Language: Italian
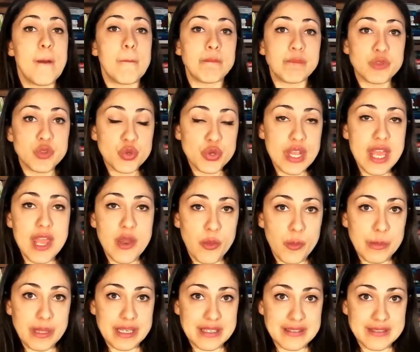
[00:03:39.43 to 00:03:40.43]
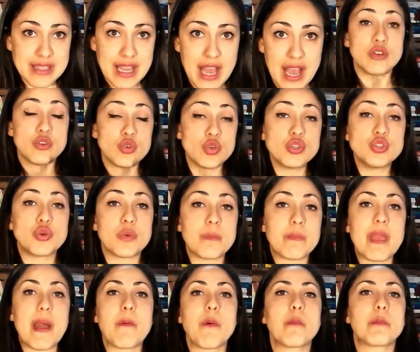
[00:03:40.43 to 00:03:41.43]
non è omertà. Noi
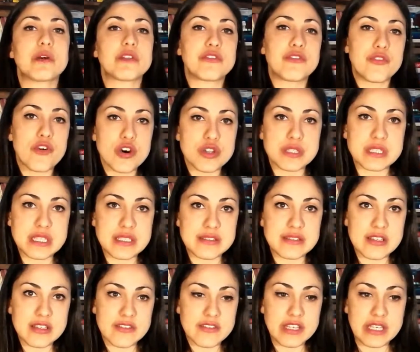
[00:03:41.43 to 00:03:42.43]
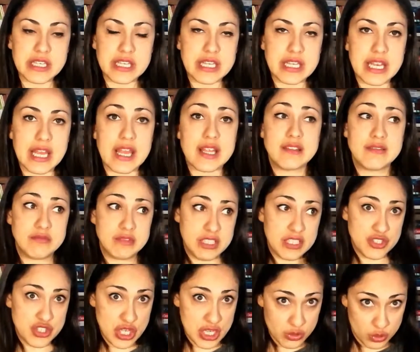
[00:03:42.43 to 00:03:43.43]
dobbiamo per forza intervenire
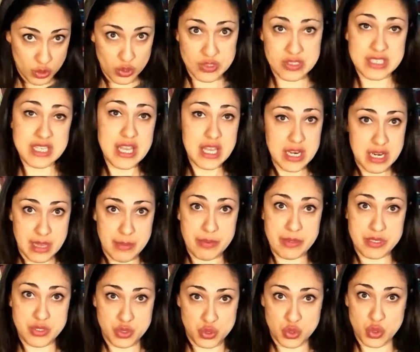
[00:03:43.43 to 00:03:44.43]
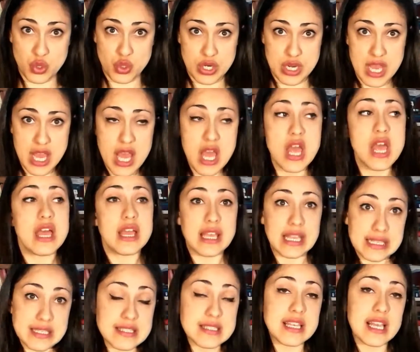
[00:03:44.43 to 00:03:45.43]
dicendolo sia alla persona
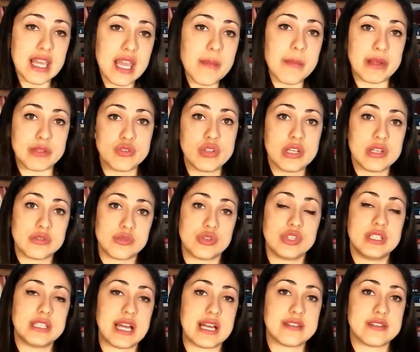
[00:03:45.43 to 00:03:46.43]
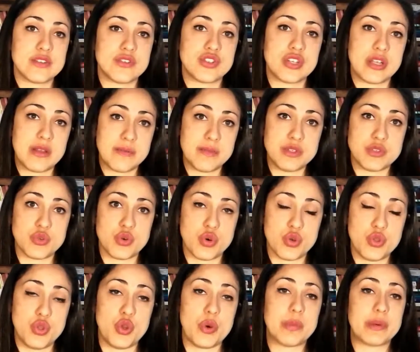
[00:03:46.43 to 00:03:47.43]
e sia chiamando le autorità se ce n'è
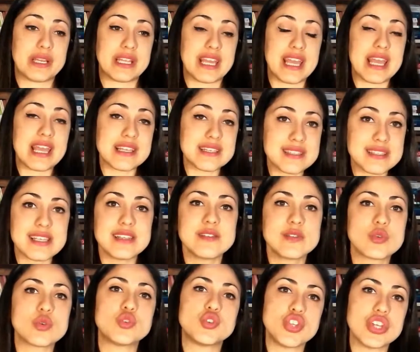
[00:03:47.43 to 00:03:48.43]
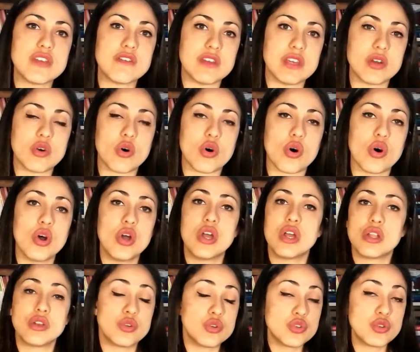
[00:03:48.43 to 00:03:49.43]
bisogno, perché è senso civico,
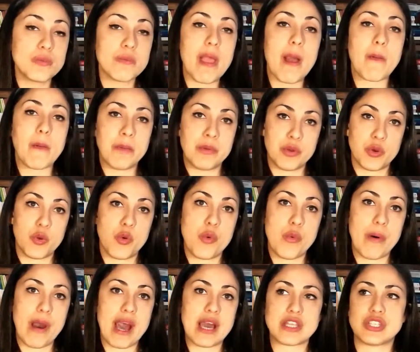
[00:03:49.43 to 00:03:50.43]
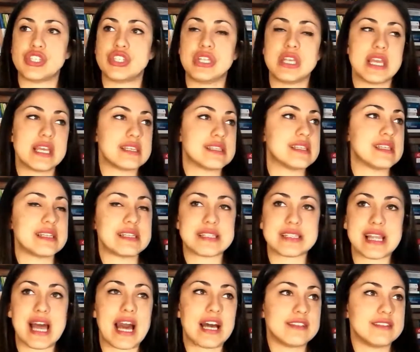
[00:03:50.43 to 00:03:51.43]
non dobbiamo preoccuparci di essere
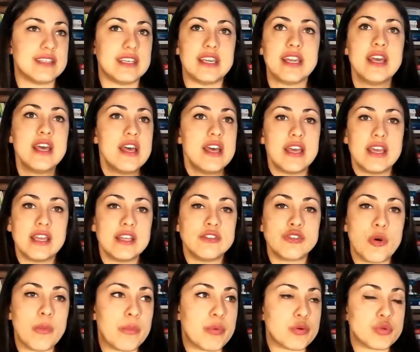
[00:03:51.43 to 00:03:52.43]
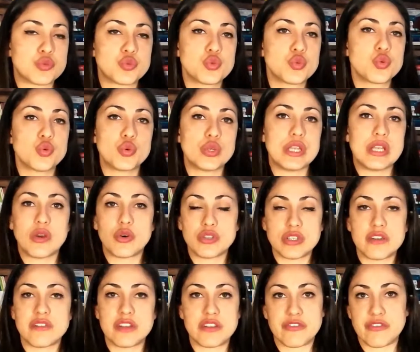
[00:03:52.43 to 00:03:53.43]
stati inopportuni o di
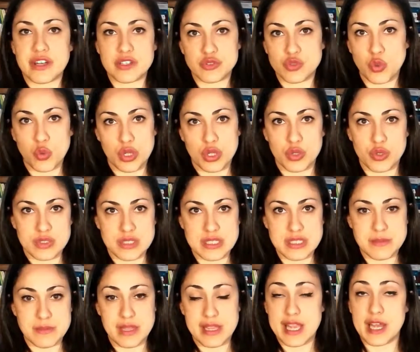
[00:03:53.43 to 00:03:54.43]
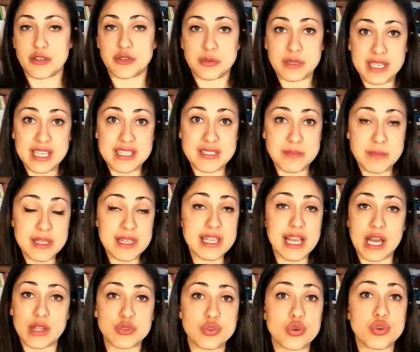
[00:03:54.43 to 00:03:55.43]
aver fatto qualcosa di sbagliato, perché è
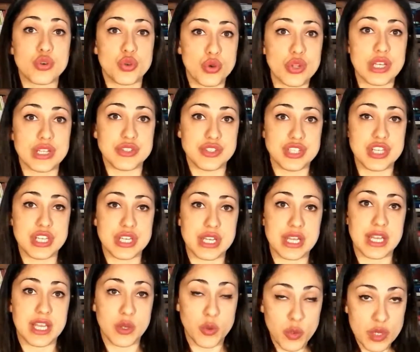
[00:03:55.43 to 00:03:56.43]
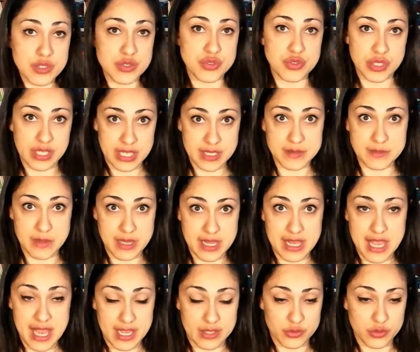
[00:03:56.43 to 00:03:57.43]
sbagliato non agire, è questo che è
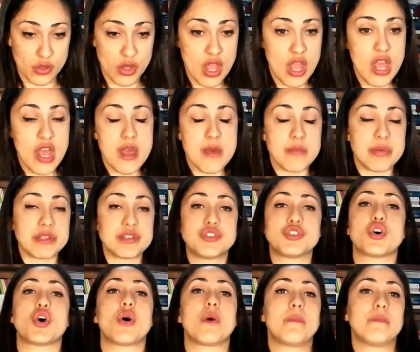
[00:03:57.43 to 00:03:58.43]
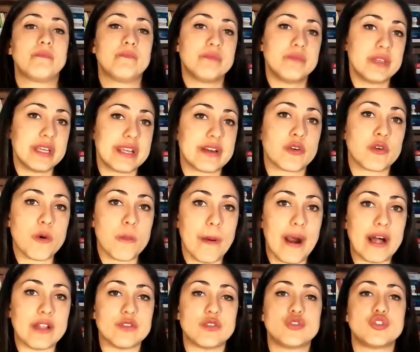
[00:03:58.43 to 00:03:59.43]
sbagliato. Perciò mi
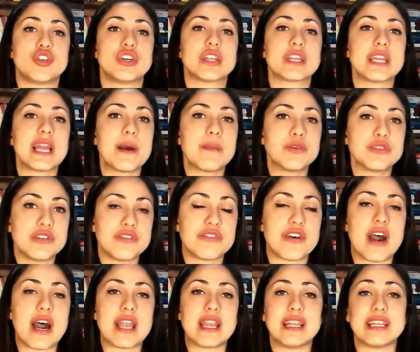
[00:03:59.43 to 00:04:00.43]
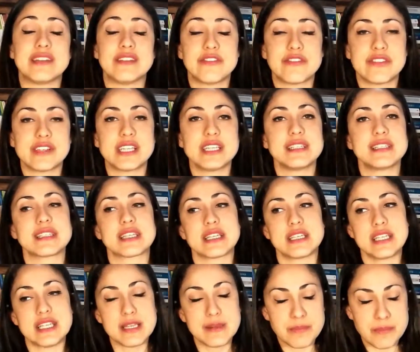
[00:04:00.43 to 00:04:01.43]
raccomando, cerchiamo di fare la differenza
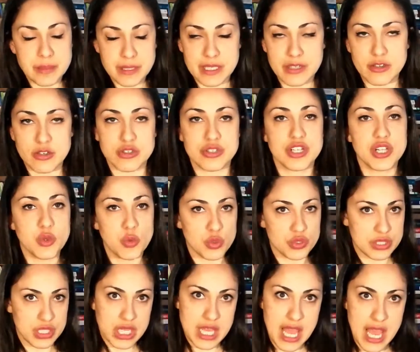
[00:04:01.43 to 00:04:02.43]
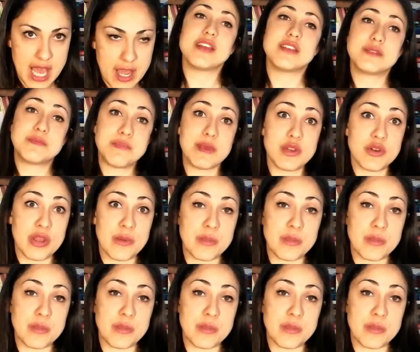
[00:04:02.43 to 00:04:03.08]
nel piccolo, nel quotidiano. Spero che